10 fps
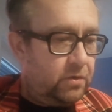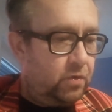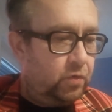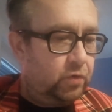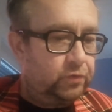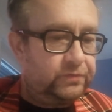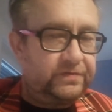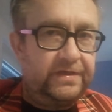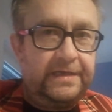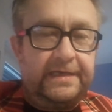
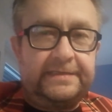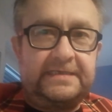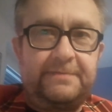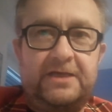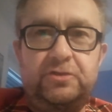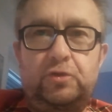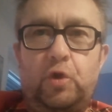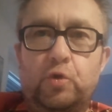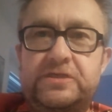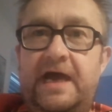Und das war schon
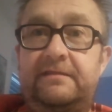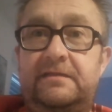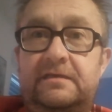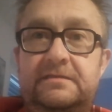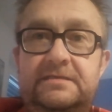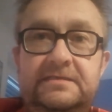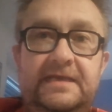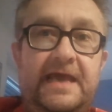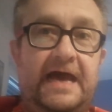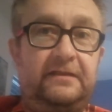großartig. Das ist
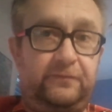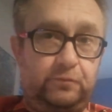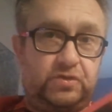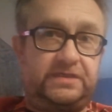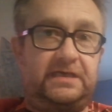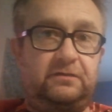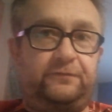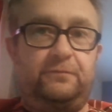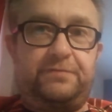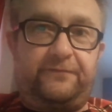eine Art von Musik und
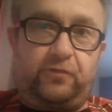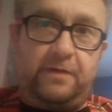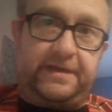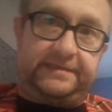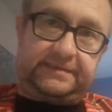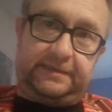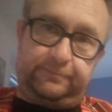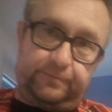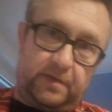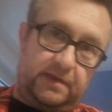von Performance.
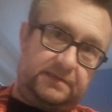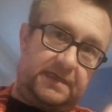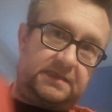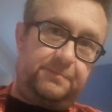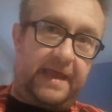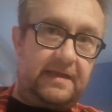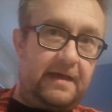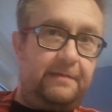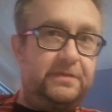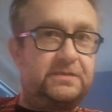Eben sechs
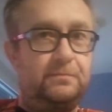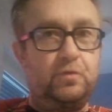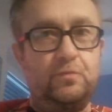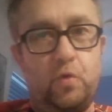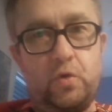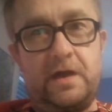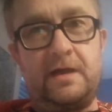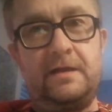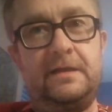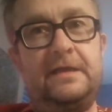Männer mit
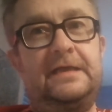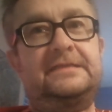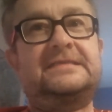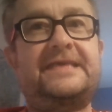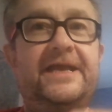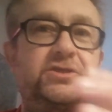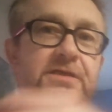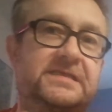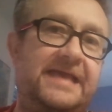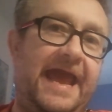Humor, das geht schon
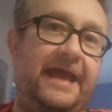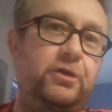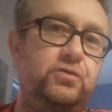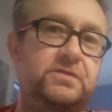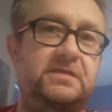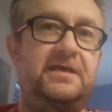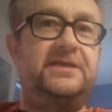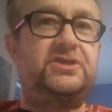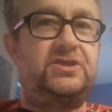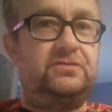ins
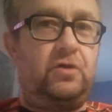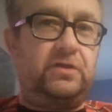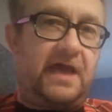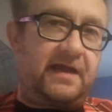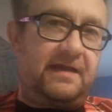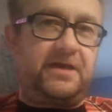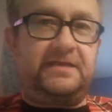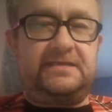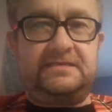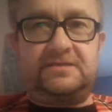Kleinkünstlerische und hat auch ein
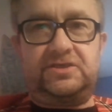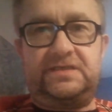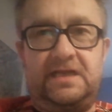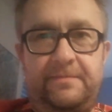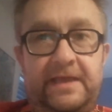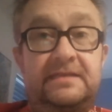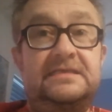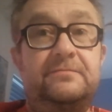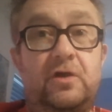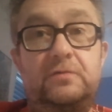kabarettistisches Element,
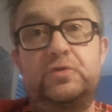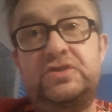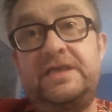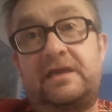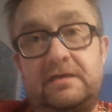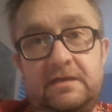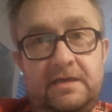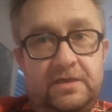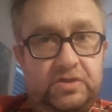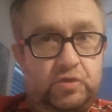ist aber auch Musik
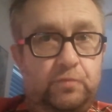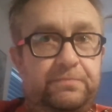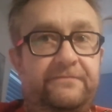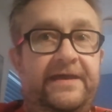super,